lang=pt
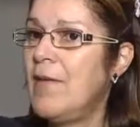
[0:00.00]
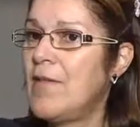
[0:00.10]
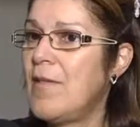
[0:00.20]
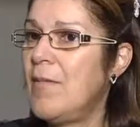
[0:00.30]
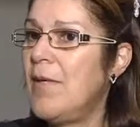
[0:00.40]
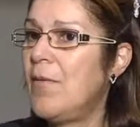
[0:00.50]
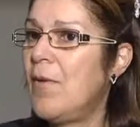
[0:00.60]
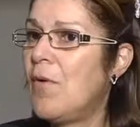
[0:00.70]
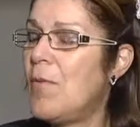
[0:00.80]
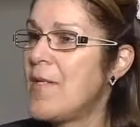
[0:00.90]
nós estamos aí com
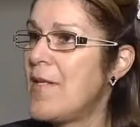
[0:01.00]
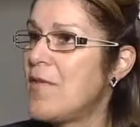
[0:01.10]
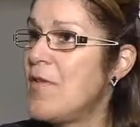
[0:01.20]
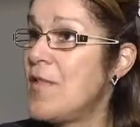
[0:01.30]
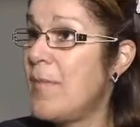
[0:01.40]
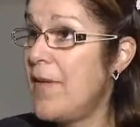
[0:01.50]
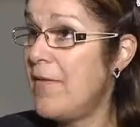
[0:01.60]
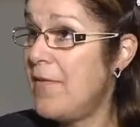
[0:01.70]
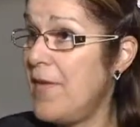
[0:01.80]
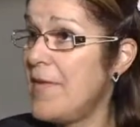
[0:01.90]
algumas ações
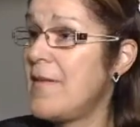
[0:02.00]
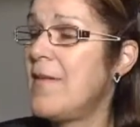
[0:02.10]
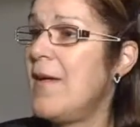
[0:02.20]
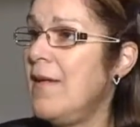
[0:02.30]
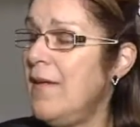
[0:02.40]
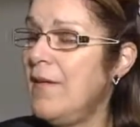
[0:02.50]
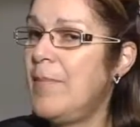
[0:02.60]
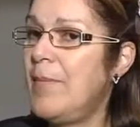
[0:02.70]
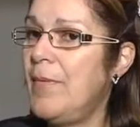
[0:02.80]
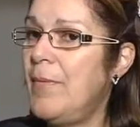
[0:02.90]
previstas ainda
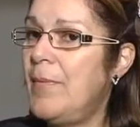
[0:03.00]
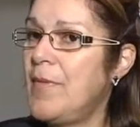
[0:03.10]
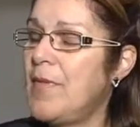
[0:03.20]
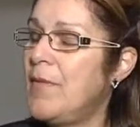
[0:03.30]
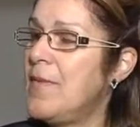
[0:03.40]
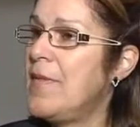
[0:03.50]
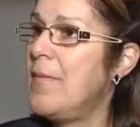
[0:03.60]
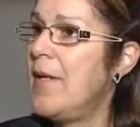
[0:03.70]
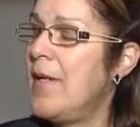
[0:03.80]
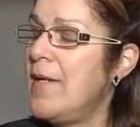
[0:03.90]
para o segundo
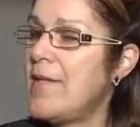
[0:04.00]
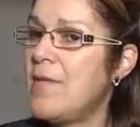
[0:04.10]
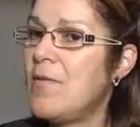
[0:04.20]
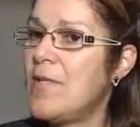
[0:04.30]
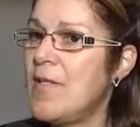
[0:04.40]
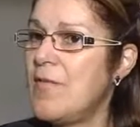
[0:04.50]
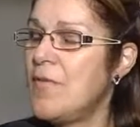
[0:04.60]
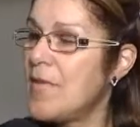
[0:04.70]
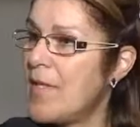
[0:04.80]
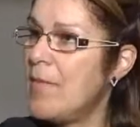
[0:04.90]
semestre, inclusive
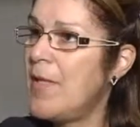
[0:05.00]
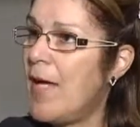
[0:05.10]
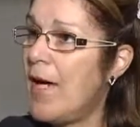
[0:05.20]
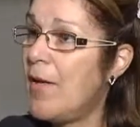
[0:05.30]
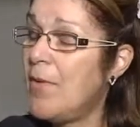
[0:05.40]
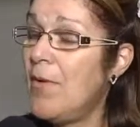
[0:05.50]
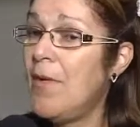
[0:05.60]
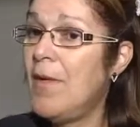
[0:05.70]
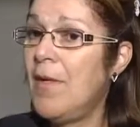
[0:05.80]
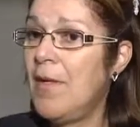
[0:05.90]
um seminário
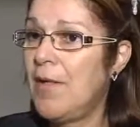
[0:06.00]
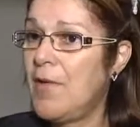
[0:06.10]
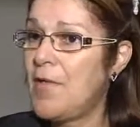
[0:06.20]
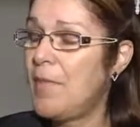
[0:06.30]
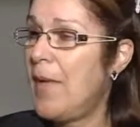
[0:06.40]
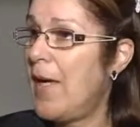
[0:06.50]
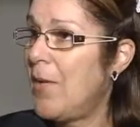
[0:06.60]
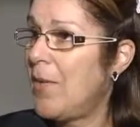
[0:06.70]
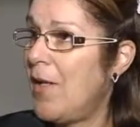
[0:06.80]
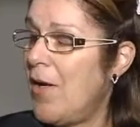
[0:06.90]
que eu
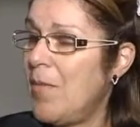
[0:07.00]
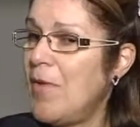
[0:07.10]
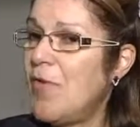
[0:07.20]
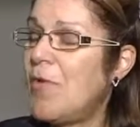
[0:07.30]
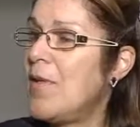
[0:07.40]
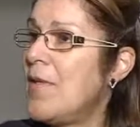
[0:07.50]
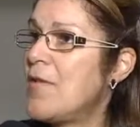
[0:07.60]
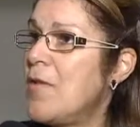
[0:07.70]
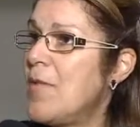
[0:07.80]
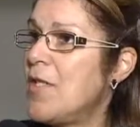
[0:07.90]
espero que realmente
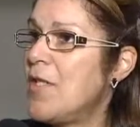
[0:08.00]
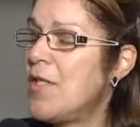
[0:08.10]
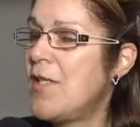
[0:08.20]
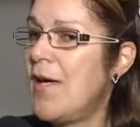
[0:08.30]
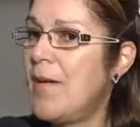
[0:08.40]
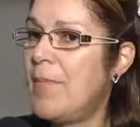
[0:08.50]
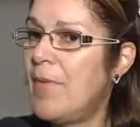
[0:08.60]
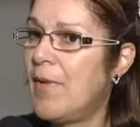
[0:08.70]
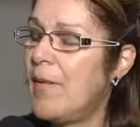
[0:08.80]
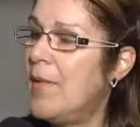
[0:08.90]
aconteça como a gente está
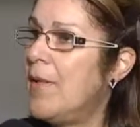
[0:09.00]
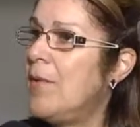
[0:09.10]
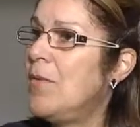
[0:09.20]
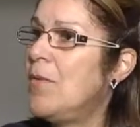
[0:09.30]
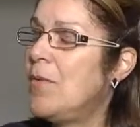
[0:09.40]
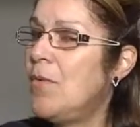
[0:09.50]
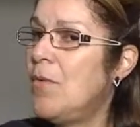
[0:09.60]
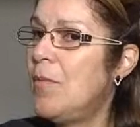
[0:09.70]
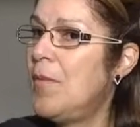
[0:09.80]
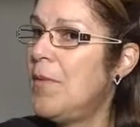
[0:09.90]
programando em
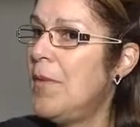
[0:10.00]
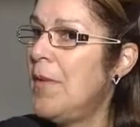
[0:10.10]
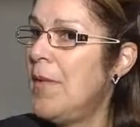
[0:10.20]
outubro.